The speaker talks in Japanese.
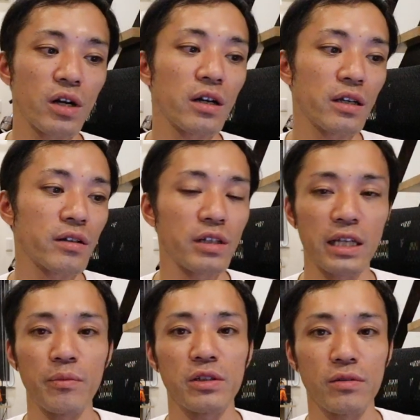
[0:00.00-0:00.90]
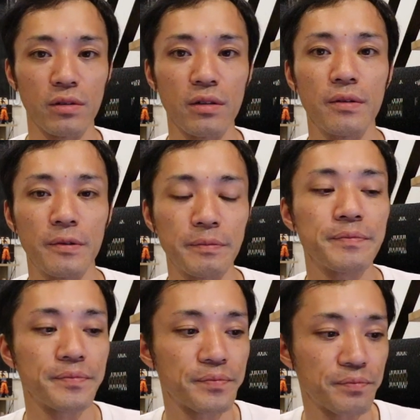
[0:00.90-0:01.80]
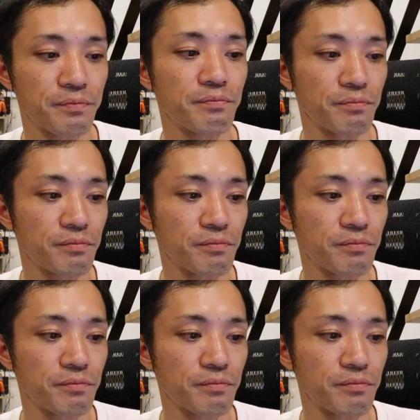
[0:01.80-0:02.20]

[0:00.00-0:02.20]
関係なくいきますよねうん